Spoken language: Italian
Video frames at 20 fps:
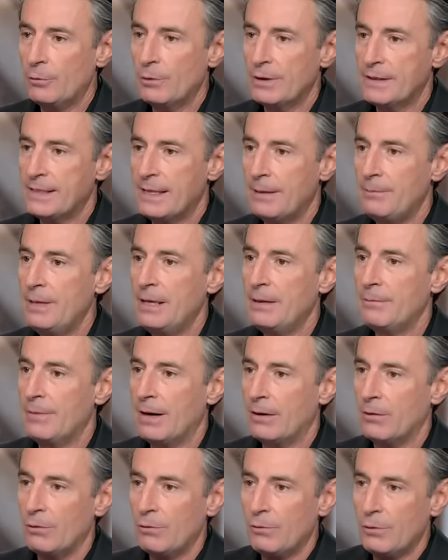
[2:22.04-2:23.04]
questa
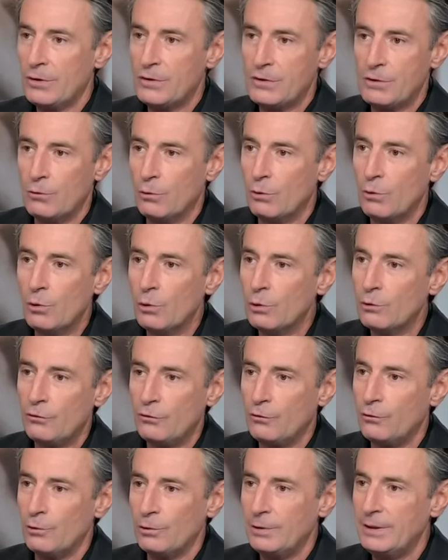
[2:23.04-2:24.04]
bimba con questo
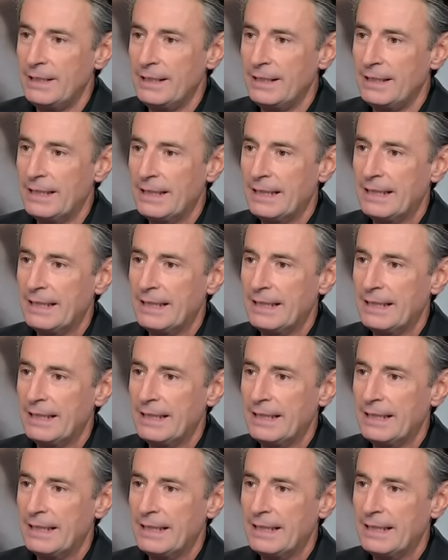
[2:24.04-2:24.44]
goccio di,